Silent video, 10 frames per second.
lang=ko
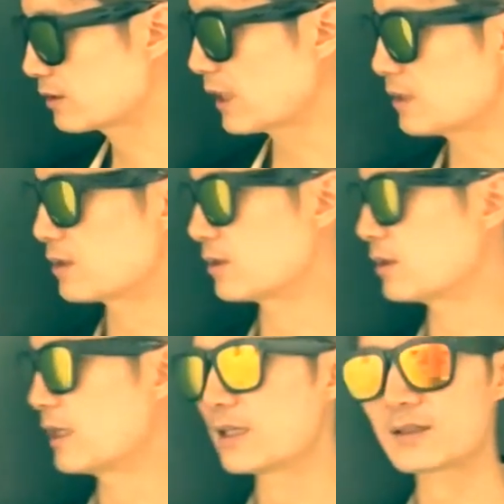tight는
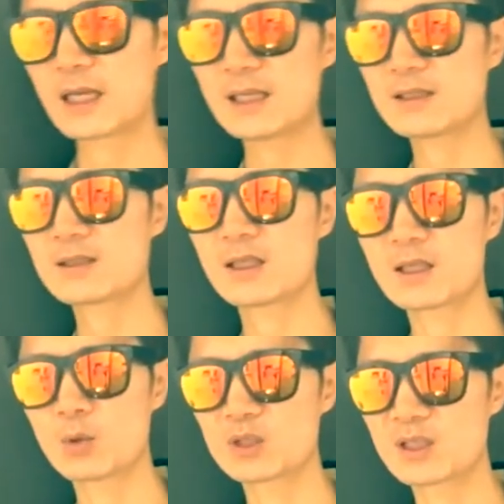
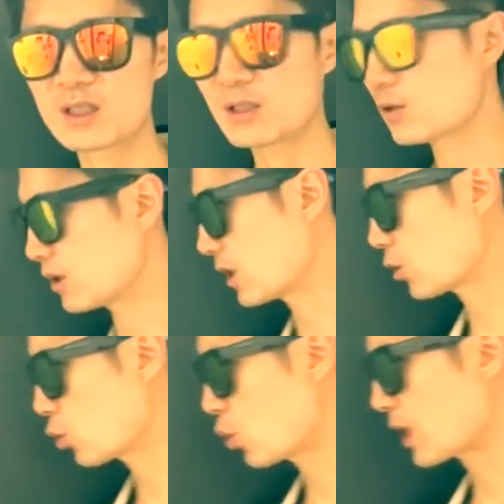타이트하게 옷이 끼는 거니까
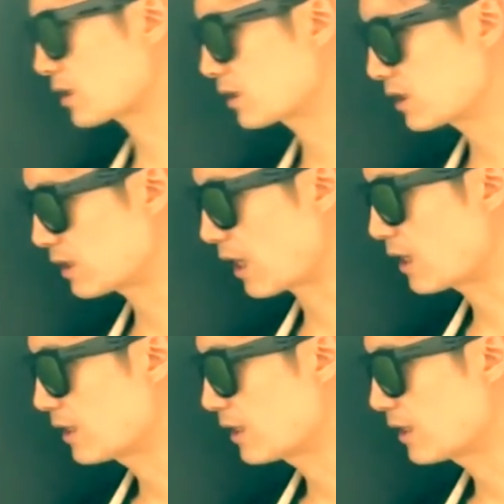꽉 끼다.